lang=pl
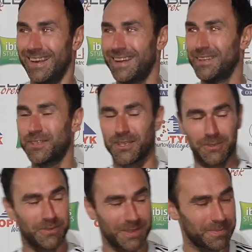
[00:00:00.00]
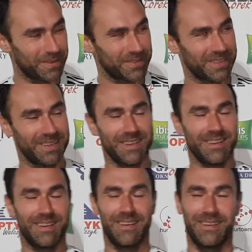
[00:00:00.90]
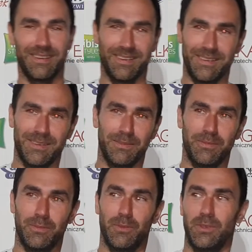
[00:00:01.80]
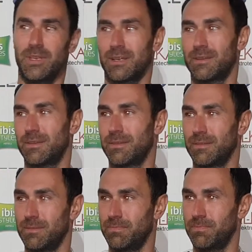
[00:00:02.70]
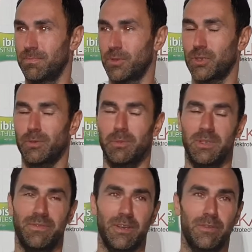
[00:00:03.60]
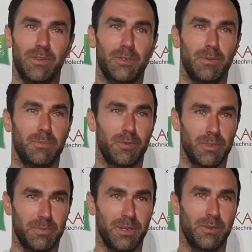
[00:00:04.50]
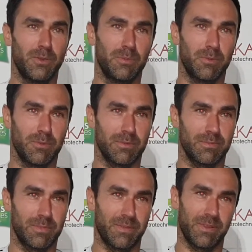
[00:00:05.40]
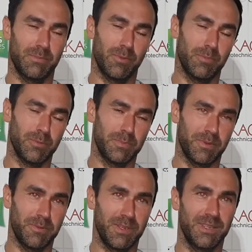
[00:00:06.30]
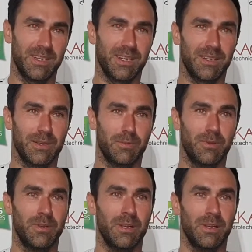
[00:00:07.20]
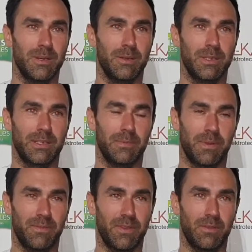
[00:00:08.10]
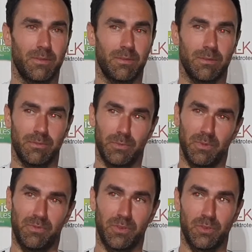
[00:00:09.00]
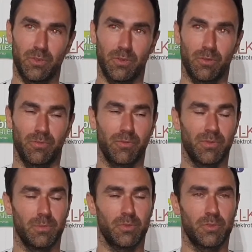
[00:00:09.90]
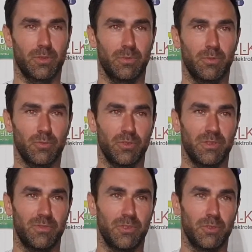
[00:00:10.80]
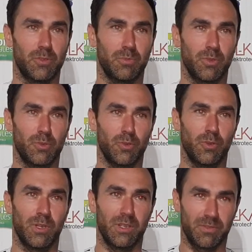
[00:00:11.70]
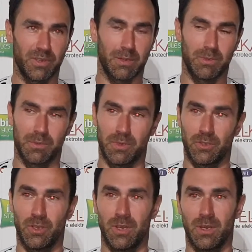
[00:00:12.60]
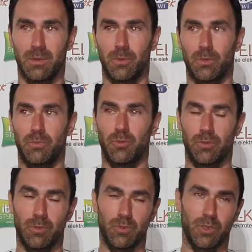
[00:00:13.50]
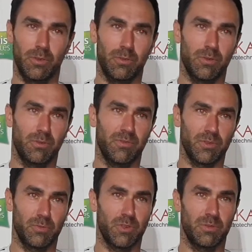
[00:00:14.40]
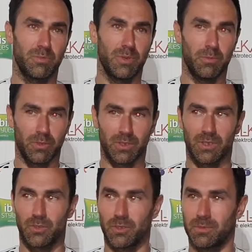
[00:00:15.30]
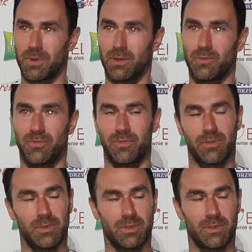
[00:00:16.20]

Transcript: to fakt, to fakt. Naprawdę. E, no i tak e, można byłoby dywagować, co by było, gdyby jego nie było prawda? Byłoby zupełnie inne granie, bo tak naprawdę to śmiem twierdzić, że on w głównej mierze zrobił różnicę w dzisiejszym meczu i on dla nich wygrał ten mecz. Bo gdy przyszło co do czego, to uważam, że mimo tych naszych braków e,